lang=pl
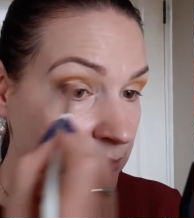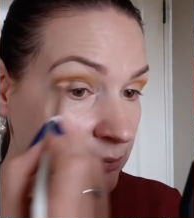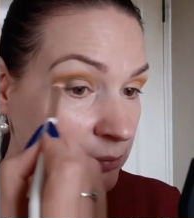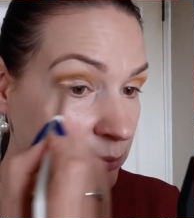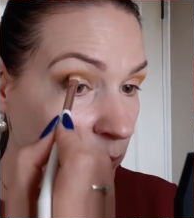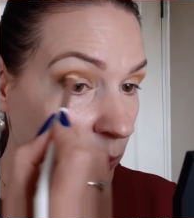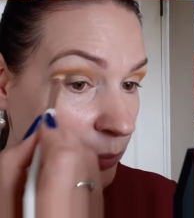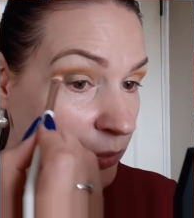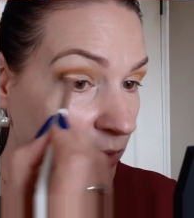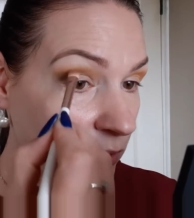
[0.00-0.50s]

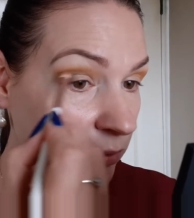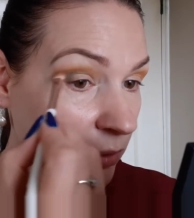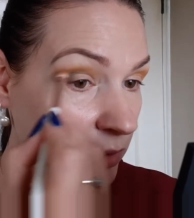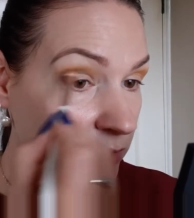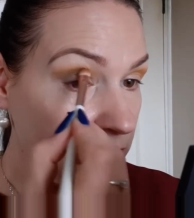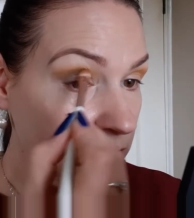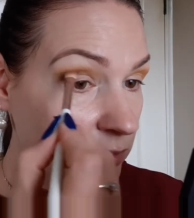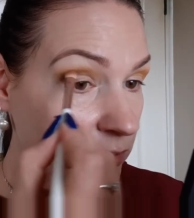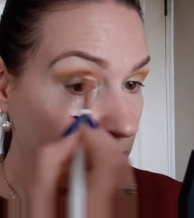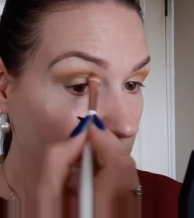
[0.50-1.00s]
Bo mnie
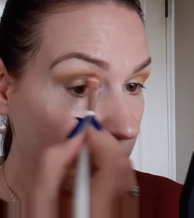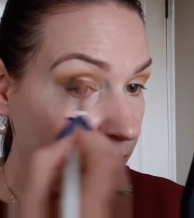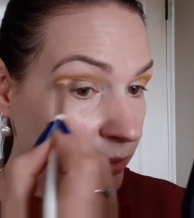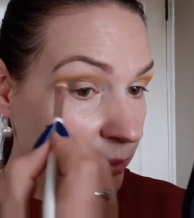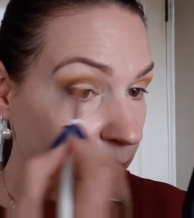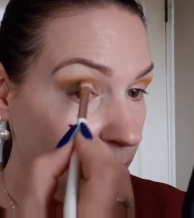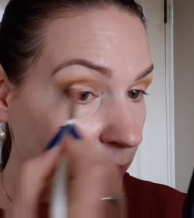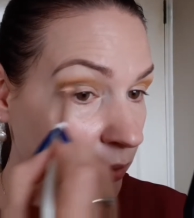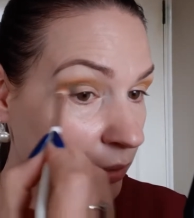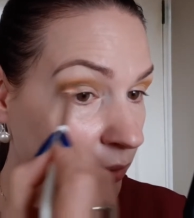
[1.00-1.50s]
właśnie kolory
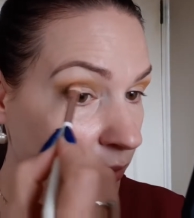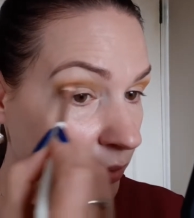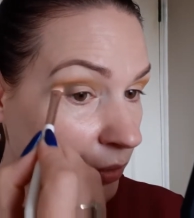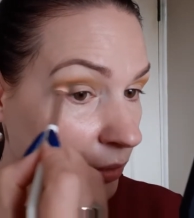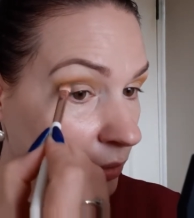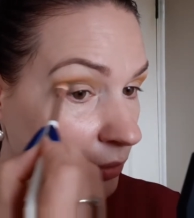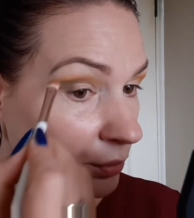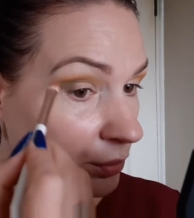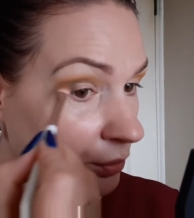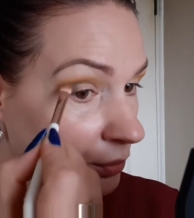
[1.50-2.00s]

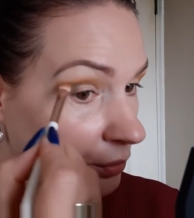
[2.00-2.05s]
moro